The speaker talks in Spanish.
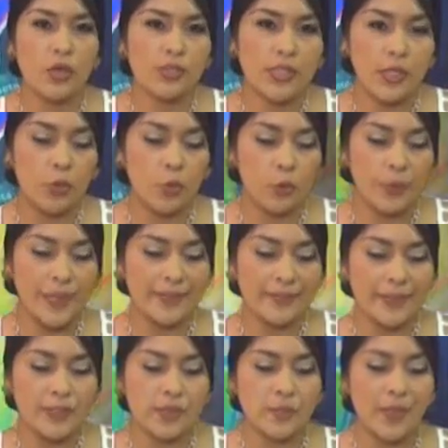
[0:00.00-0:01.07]
Hoy se
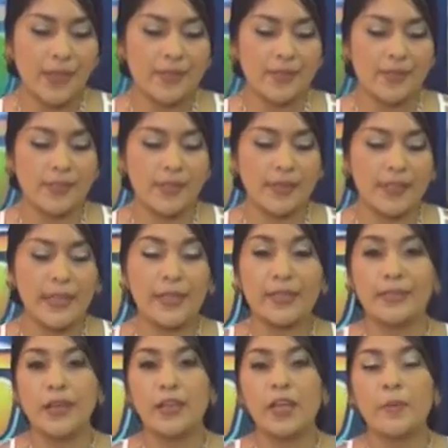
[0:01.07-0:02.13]
cumplen tres meses el que
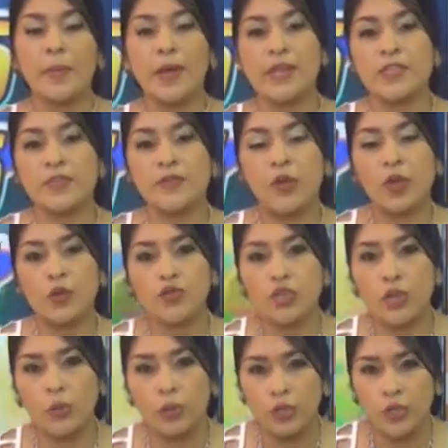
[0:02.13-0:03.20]
Caquetá y el país fueron
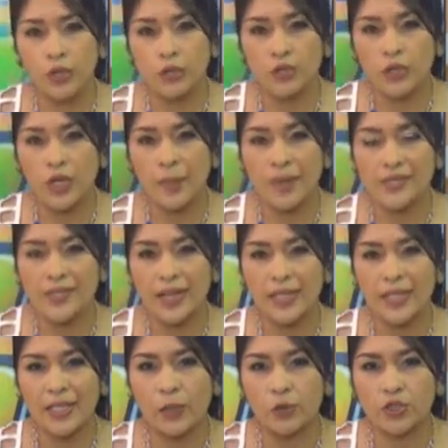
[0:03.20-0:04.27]
sacudidos con la
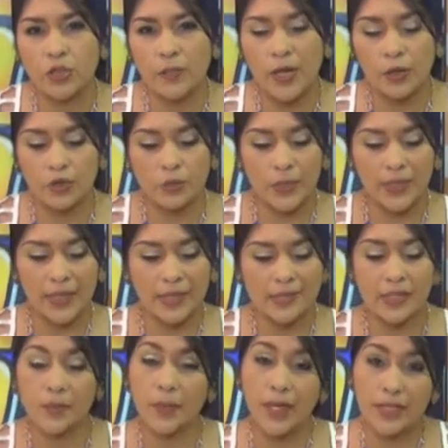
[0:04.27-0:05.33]
masacre de los hermanos
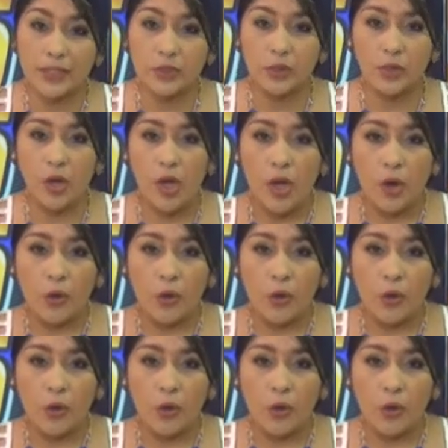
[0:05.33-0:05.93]
Vanegas Grimaldo.